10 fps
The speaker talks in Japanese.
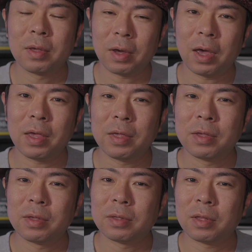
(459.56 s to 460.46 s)
はい。
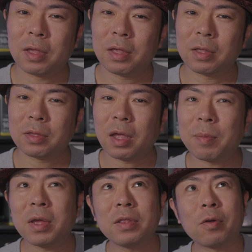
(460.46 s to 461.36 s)
で、た
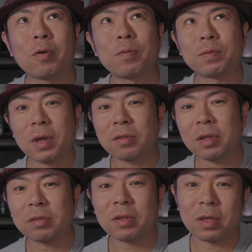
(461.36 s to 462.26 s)
まにこう、俯瞰
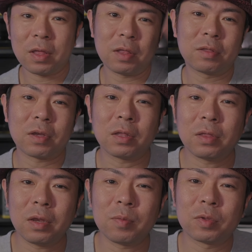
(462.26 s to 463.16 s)
撮影で
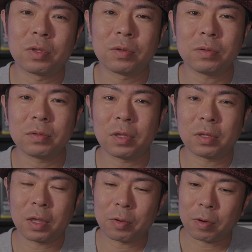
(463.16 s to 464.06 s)
使ったりもするんで
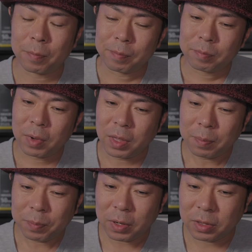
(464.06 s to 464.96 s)
すけど、まあ、
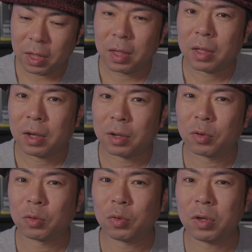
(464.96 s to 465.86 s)
やっぱりね、あ
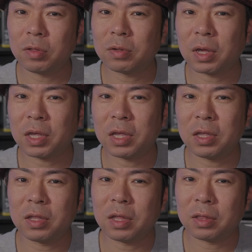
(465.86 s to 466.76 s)
の、ノイズが気
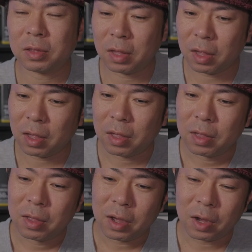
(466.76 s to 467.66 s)
になって、
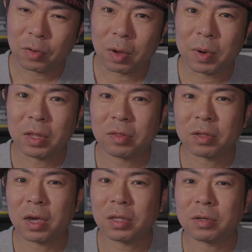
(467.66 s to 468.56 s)
あの、あまり
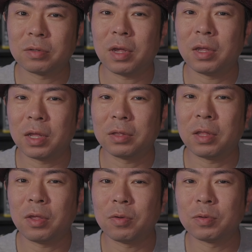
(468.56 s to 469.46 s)
使いたくないなっ
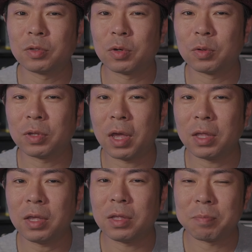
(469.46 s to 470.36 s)
ていう状
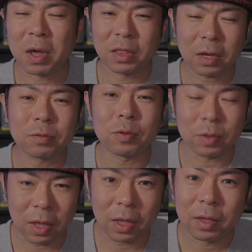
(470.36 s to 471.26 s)
態に、まあ、なる
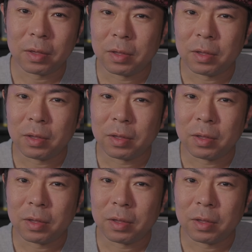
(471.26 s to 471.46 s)
ので、